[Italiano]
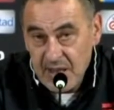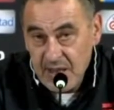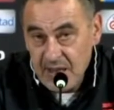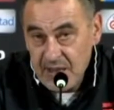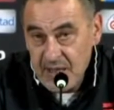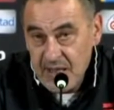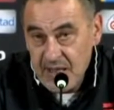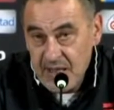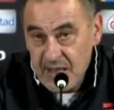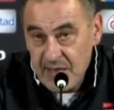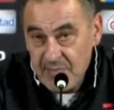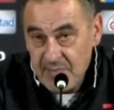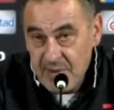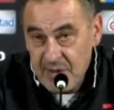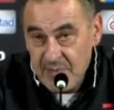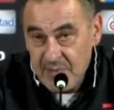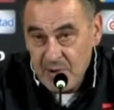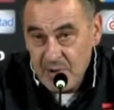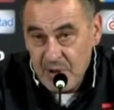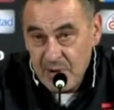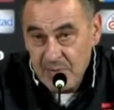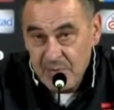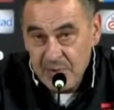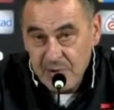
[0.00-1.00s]
e
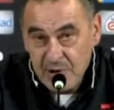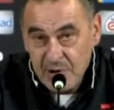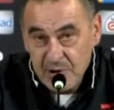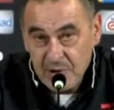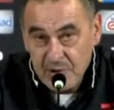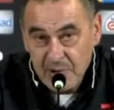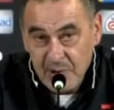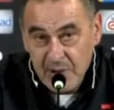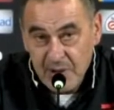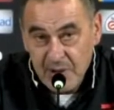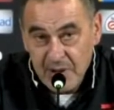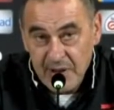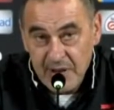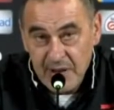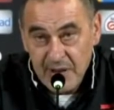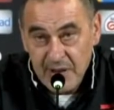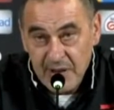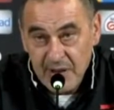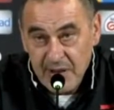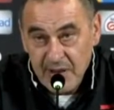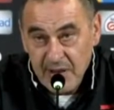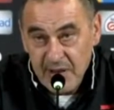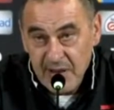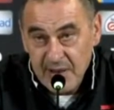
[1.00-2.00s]
abbiamo una percentuale
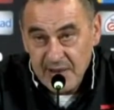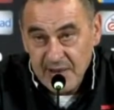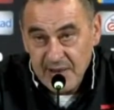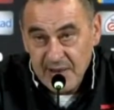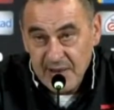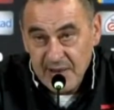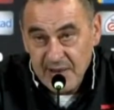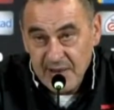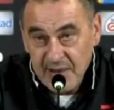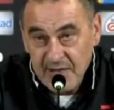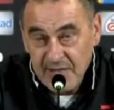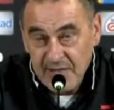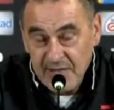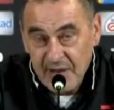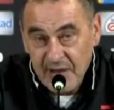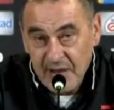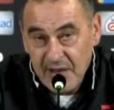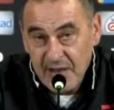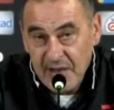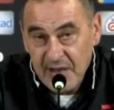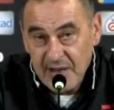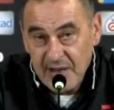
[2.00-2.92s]
eh, realizzativa in